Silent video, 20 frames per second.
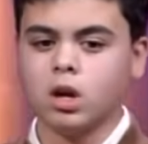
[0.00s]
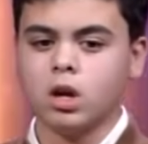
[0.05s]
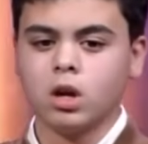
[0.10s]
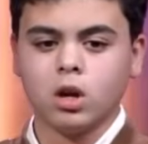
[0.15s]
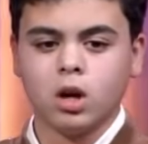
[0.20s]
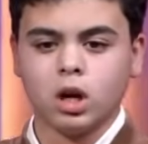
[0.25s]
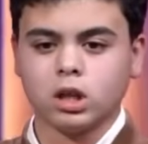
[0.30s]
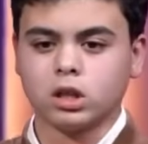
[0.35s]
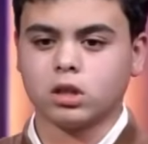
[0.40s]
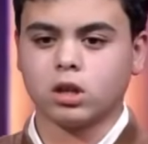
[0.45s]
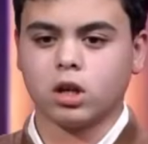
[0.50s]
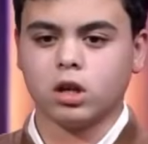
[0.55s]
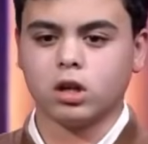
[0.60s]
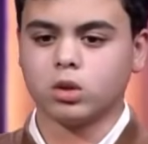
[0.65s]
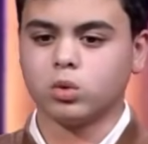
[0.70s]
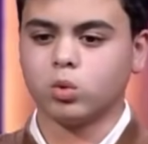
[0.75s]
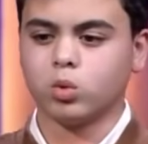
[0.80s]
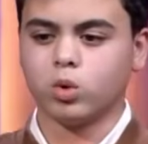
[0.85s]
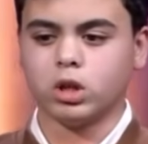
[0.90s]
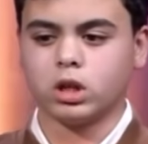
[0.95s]
هتتخيط
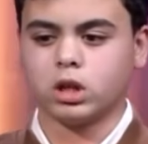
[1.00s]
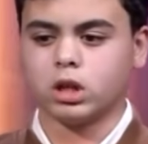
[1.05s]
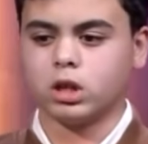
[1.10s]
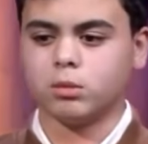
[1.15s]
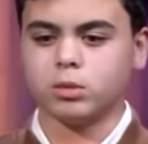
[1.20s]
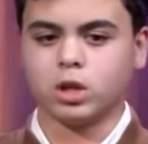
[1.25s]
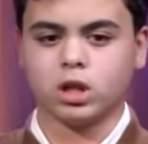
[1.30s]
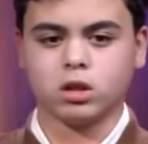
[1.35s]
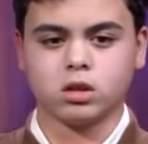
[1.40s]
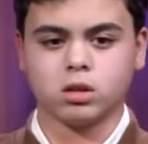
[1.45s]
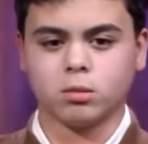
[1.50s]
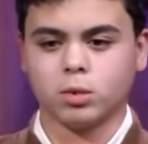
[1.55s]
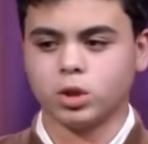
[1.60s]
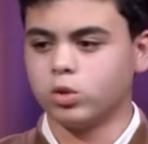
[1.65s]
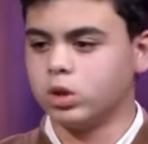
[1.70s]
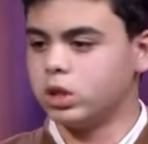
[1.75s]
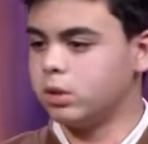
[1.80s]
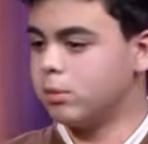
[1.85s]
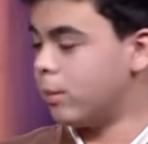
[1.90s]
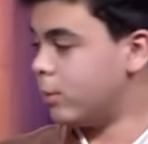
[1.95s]
وكل الكلام ده هيتظبط
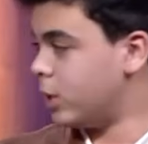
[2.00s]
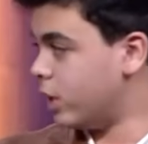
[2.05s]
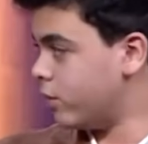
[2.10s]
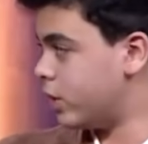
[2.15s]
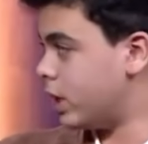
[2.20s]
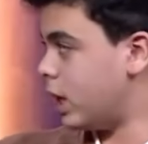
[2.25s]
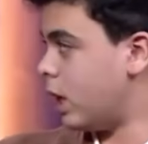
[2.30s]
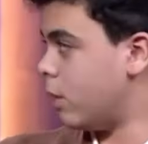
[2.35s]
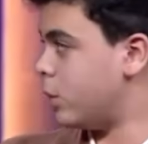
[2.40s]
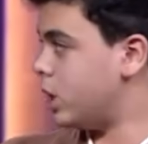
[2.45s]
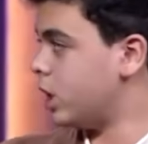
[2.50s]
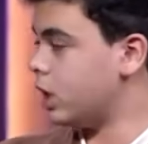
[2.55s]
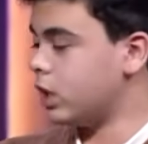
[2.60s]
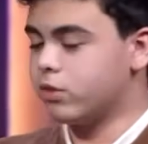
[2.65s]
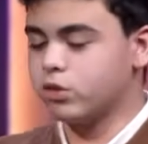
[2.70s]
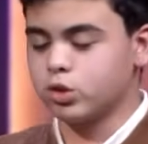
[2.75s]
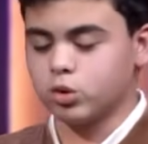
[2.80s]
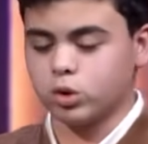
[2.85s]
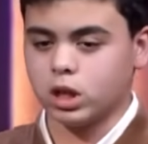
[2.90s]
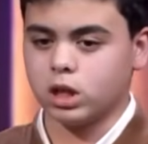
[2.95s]
وهتبقى بنفس العمليه نفس
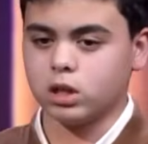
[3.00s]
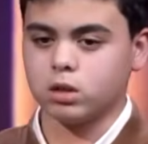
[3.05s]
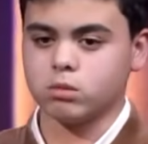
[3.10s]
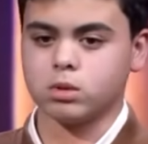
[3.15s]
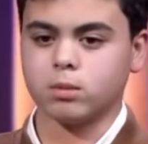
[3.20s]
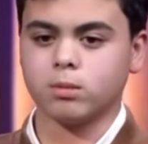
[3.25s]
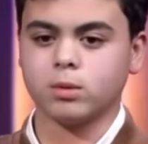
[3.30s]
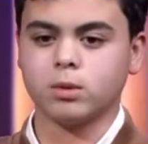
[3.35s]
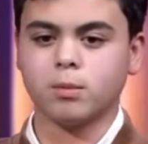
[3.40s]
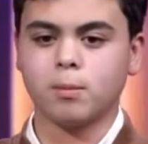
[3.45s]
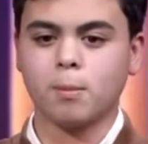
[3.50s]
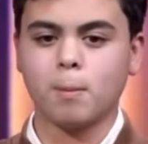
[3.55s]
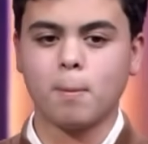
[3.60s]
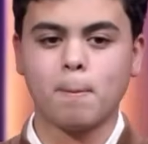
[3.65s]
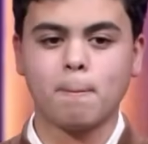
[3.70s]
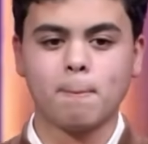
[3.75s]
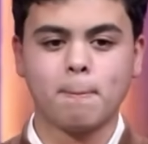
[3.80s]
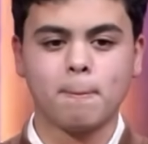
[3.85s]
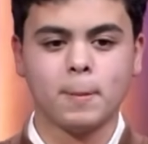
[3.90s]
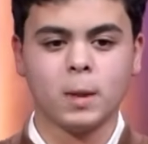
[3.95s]
كل حاجه بالظبط
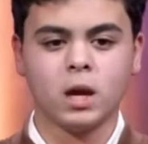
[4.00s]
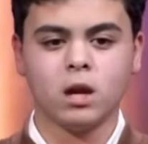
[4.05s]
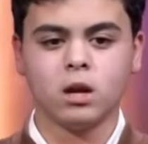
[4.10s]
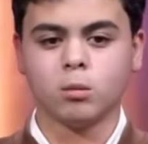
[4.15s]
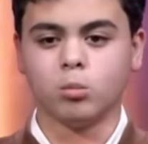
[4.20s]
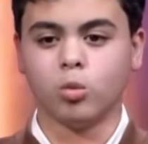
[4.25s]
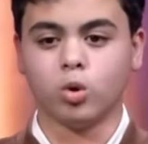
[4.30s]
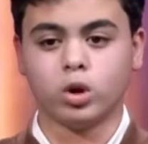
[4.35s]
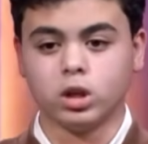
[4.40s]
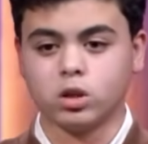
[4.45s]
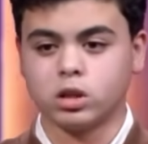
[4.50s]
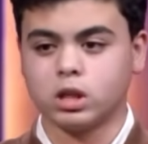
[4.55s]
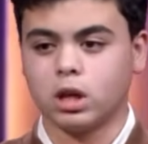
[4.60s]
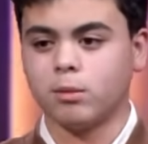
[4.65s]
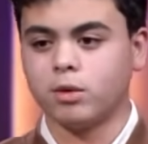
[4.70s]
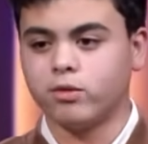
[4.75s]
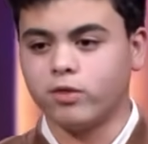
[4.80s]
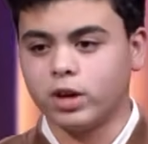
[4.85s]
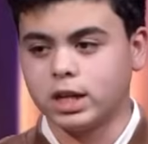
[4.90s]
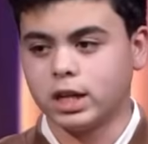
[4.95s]
ممكن يستعمل في
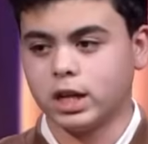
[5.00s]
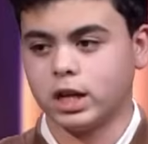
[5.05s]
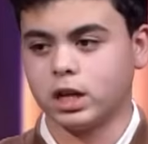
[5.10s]
اي حاجه